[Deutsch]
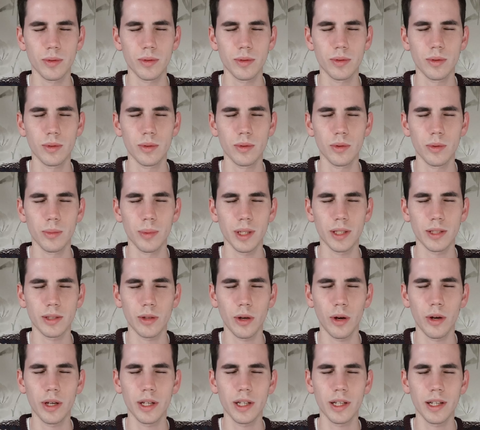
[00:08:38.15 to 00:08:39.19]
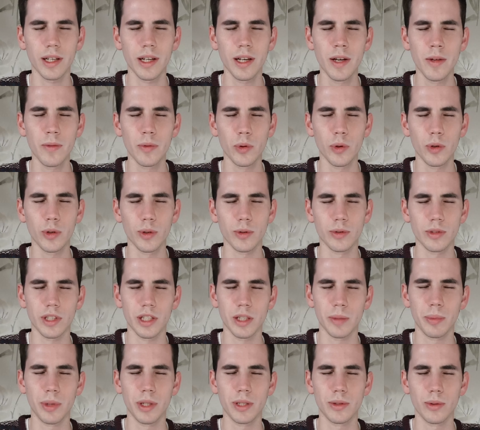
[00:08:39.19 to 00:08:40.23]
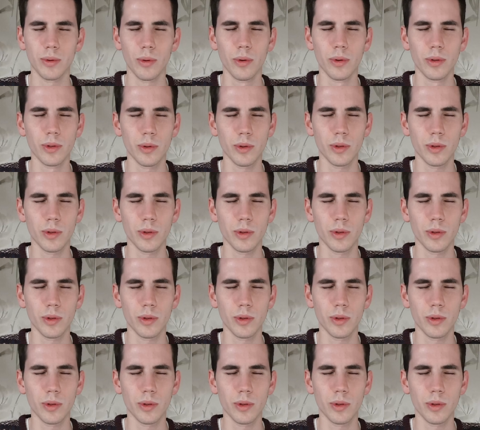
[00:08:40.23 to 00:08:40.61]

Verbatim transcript: zu überzeugen durch unsere Person,